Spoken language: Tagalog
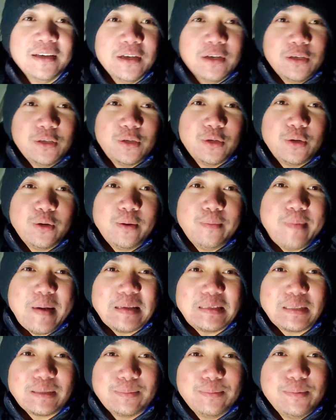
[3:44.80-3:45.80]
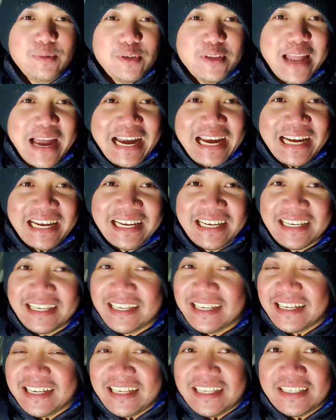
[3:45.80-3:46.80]
so pasok muna
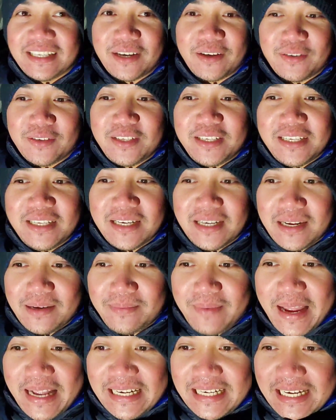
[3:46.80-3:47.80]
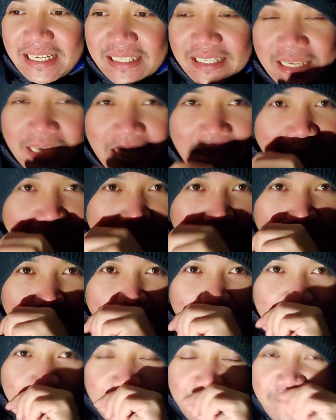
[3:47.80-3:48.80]
sa kotse na naman kasi
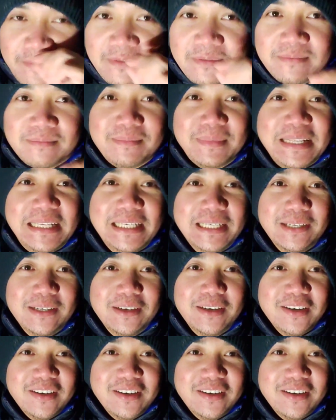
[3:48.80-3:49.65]
medyo